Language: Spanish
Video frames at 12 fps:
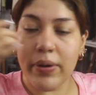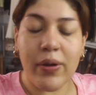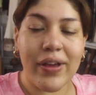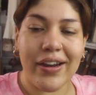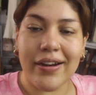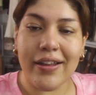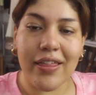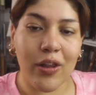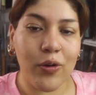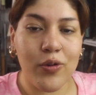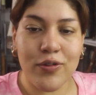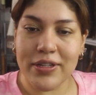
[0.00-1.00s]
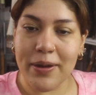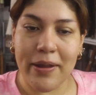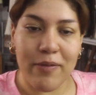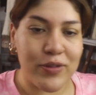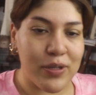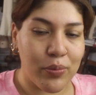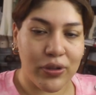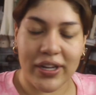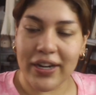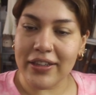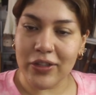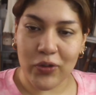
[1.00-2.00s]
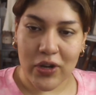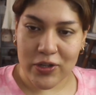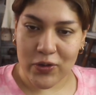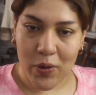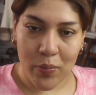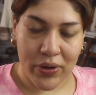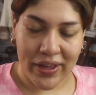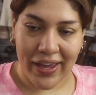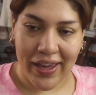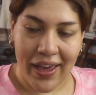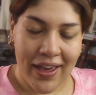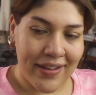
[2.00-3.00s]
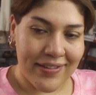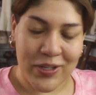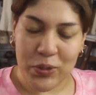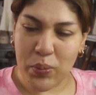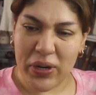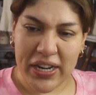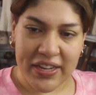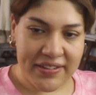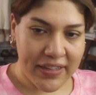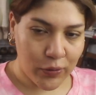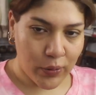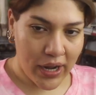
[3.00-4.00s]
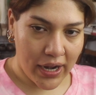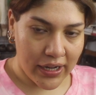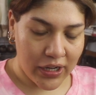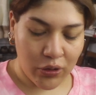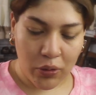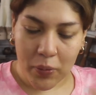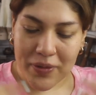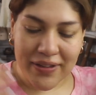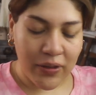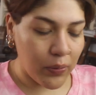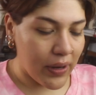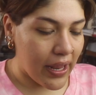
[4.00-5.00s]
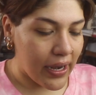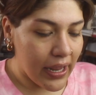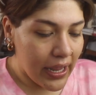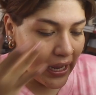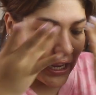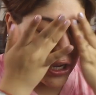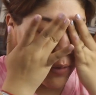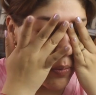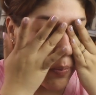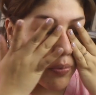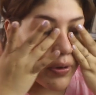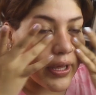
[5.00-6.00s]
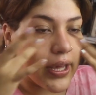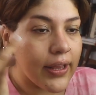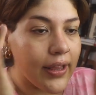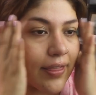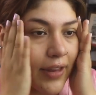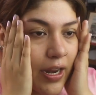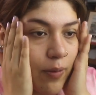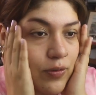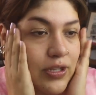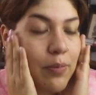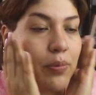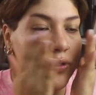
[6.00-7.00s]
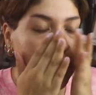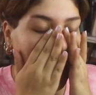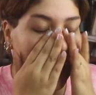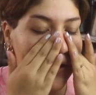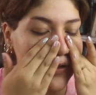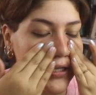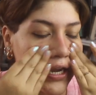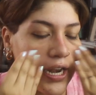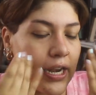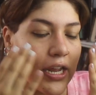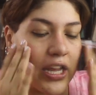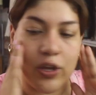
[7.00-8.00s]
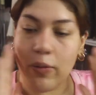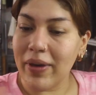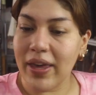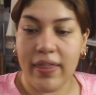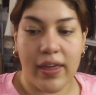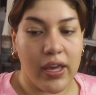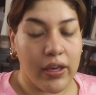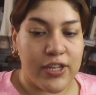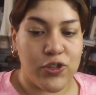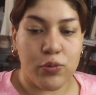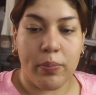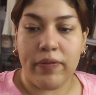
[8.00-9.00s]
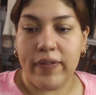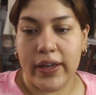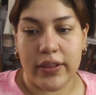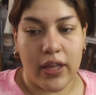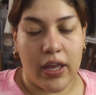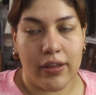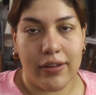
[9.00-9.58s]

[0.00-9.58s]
Pero que en realidad no nos deberíamos de proteger tanto del sol porque se supone que es natural y todo es natural. Y como por qué tendríamos que protegernos de él. Y yo me quedé estupefacta.